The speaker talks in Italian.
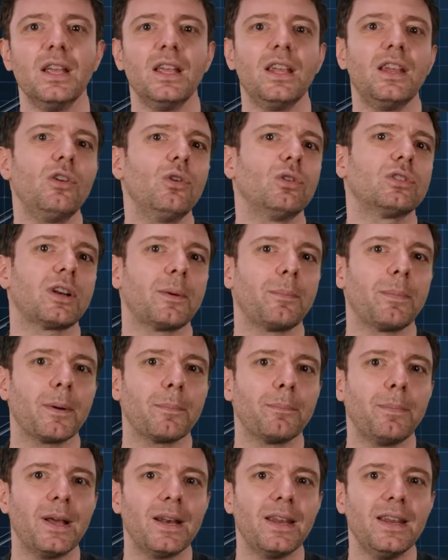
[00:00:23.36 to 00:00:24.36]
Inoltre per
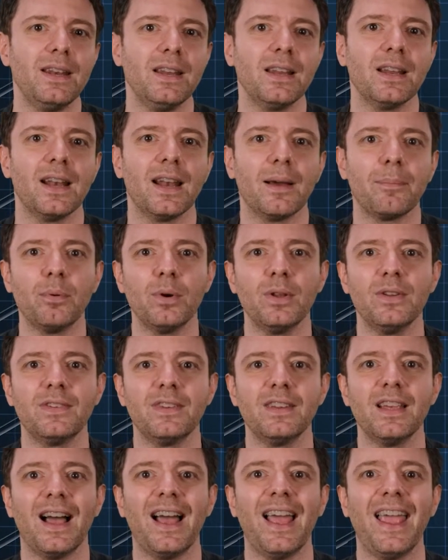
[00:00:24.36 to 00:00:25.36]
Parini la
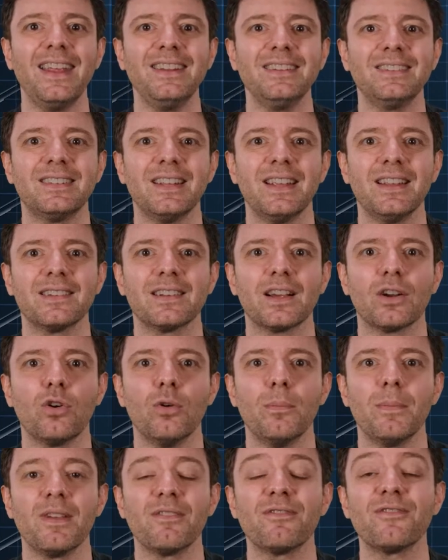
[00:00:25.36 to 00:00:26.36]
poesia è intesa
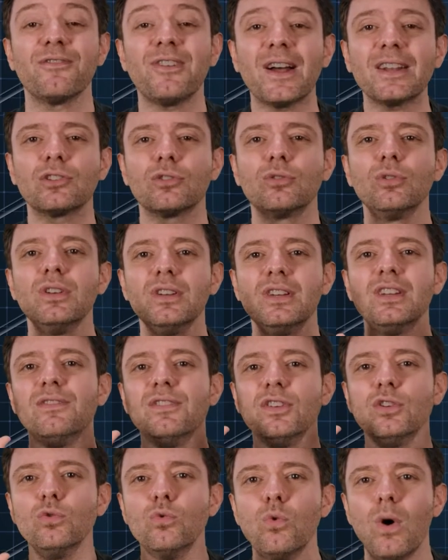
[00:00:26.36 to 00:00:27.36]
come fatto
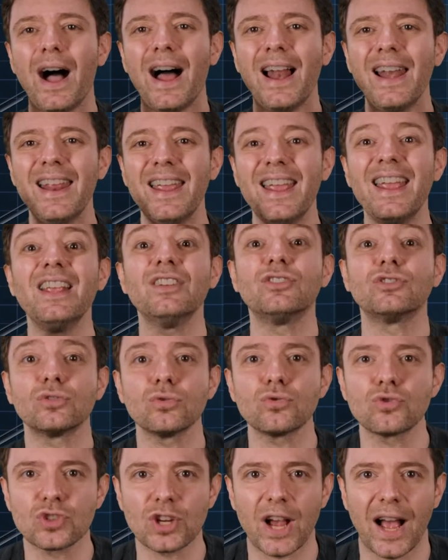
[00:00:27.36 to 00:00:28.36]
individuale e
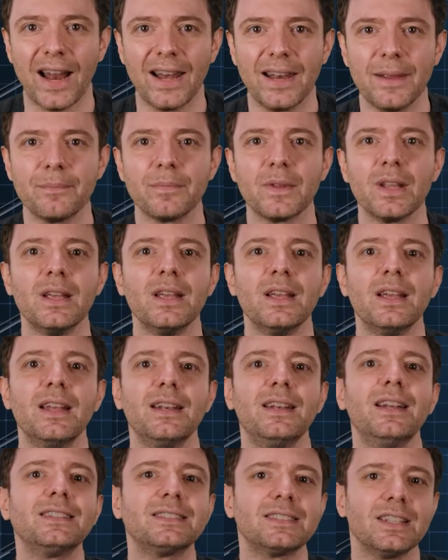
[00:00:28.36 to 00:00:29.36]
sociale,
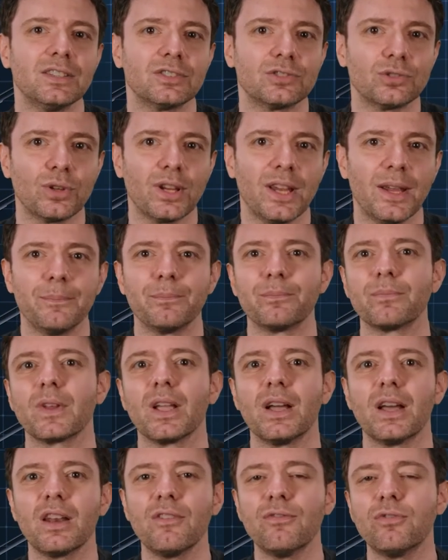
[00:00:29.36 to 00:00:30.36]
nel senso che
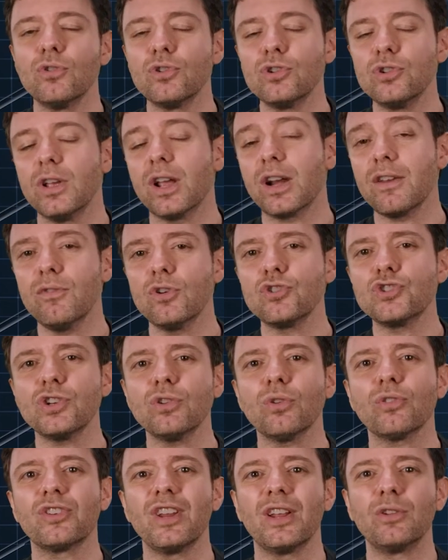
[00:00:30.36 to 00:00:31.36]

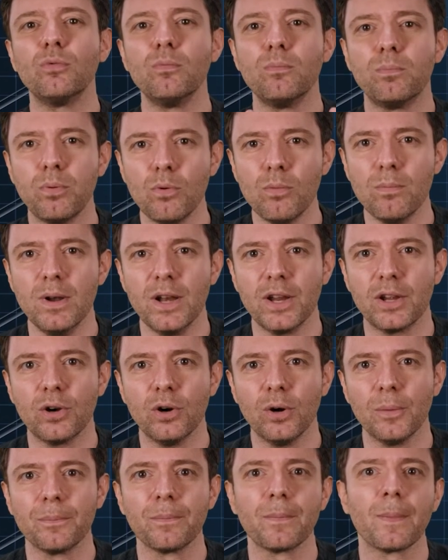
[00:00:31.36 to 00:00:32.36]
rivolgendosi ad un
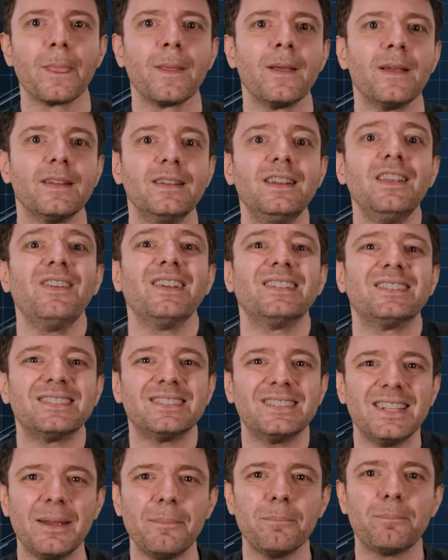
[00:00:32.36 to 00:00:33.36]
pubblico, deve
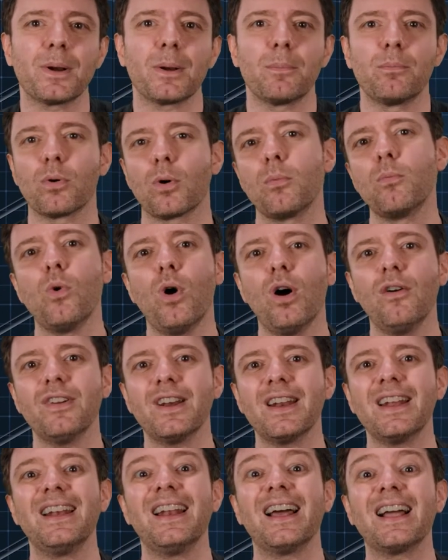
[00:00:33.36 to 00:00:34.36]
sempre
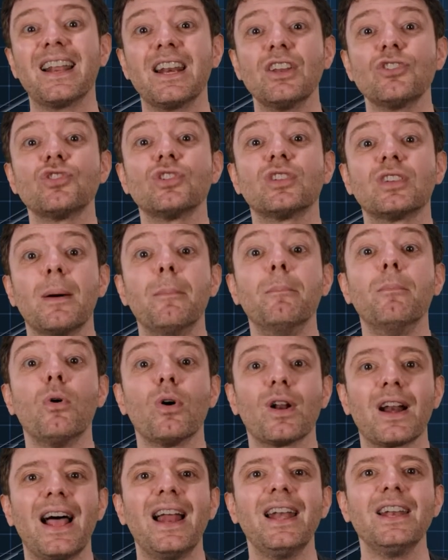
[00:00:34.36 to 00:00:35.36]
promuovere la crescita
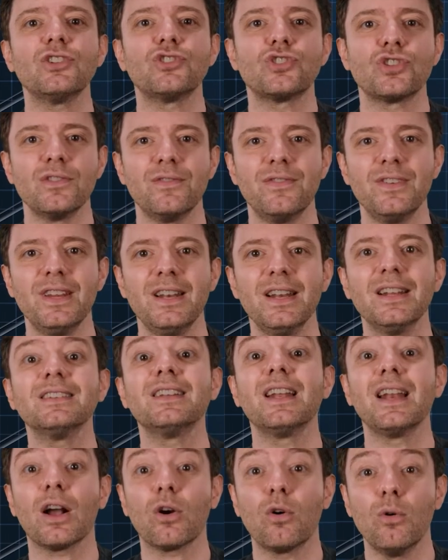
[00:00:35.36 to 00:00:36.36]
morale e civile
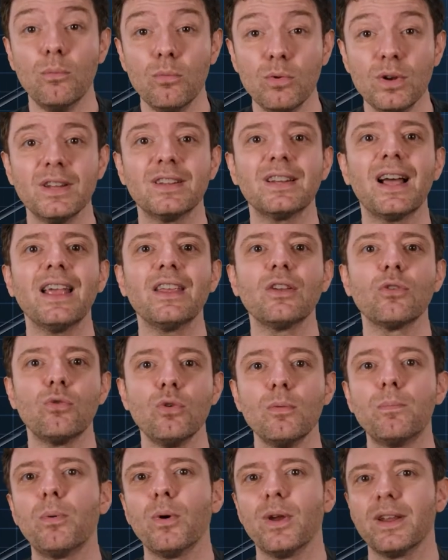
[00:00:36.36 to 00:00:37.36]
della comunità in
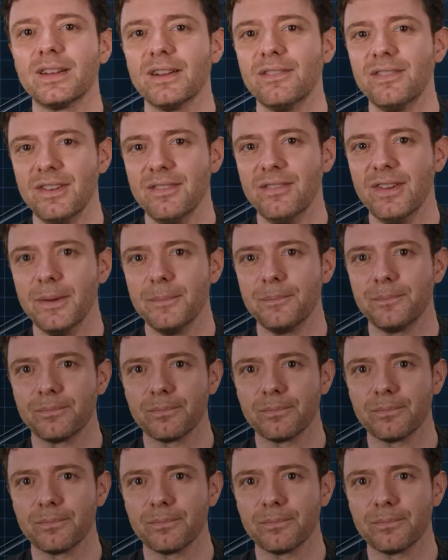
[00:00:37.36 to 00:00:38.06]
cui il poeta vive.